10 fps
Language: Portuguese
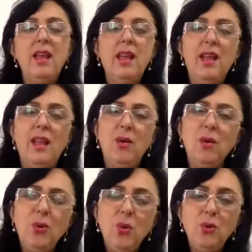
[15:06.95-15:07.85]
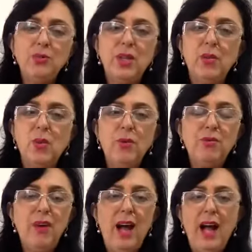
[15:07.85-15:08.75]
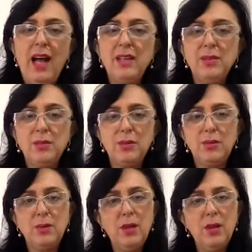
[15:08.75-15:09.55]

é, útero, ovário,